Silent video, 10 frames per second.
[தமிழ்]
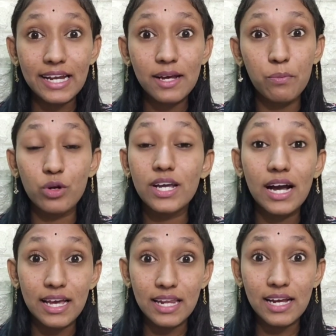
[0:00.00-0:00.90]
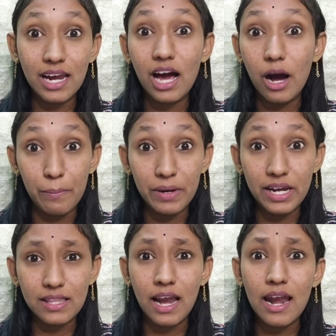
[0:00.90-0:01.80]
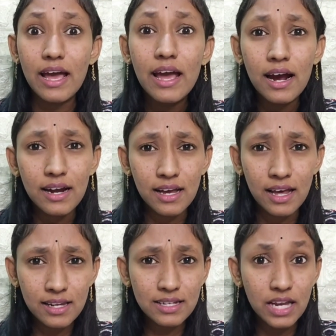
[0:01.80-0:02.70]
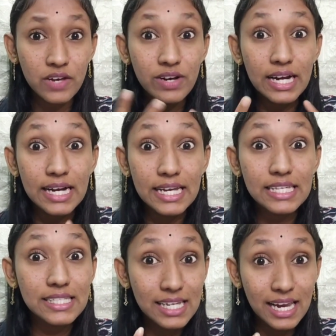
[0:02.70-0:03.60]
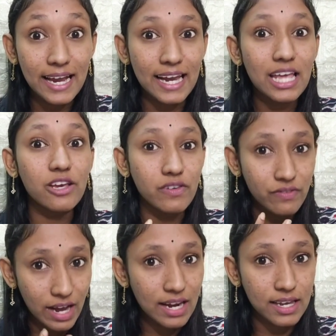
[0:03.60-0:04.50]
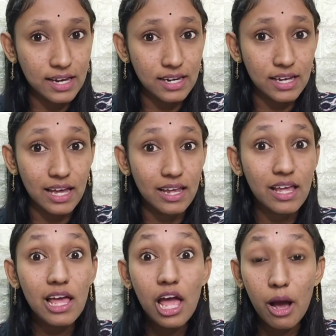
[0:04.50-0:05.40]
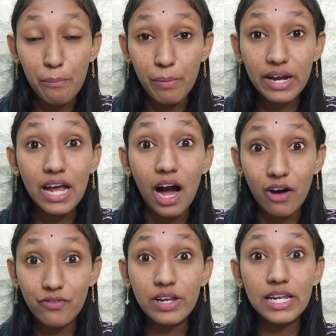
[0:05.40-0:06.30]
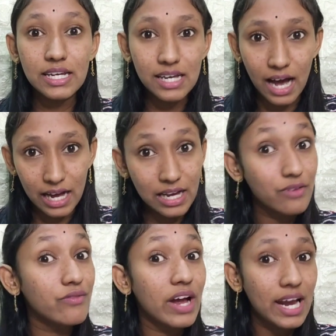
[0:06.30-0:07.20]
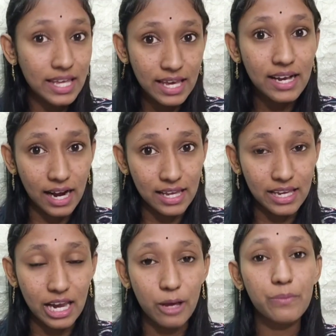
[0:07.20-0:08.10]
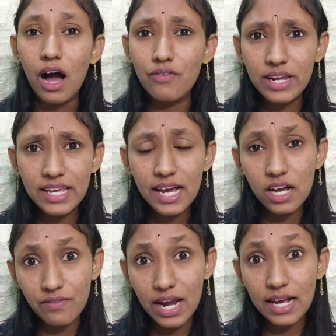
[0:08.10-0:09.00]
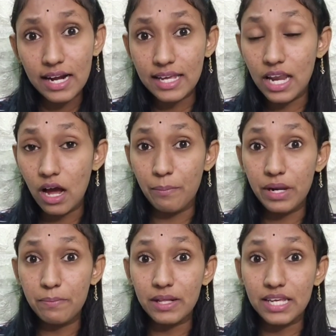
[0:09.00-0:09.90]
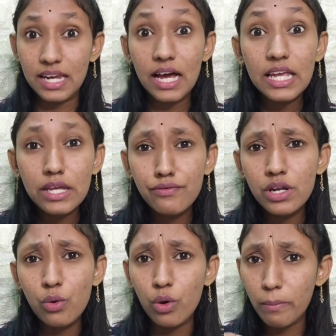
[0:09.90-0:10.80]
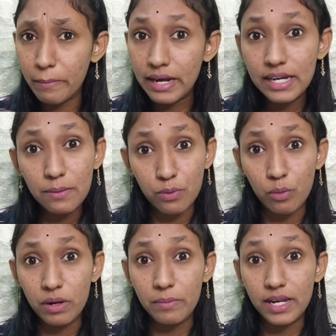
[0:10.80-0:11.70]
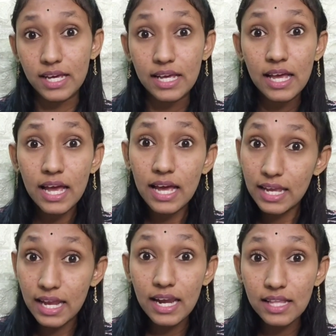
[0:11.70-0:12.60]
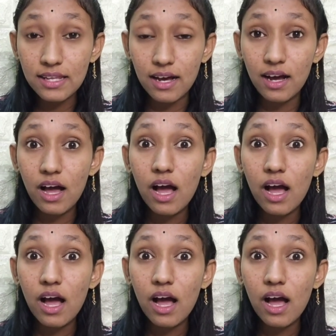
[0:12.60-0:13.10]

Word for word: கெட்டப் போட்டு அங்கே இருக்கலாம் அப்படின்றதுனால நிறைய தடவை டிஸ்னிலேண்டில் இவர் வேலை கேட்டிருக்காரு பட் அவருக்கு அங்கே வேலையே கிடைக்கல அவருக்கே அங்கே வேலை கிடைக்கல அப்படின்னு பார்த்தீங்கன்னா இவருக்கு ஒரு மென்டல் ப்ராப்ளம் இருக்குது என்னதுன்னா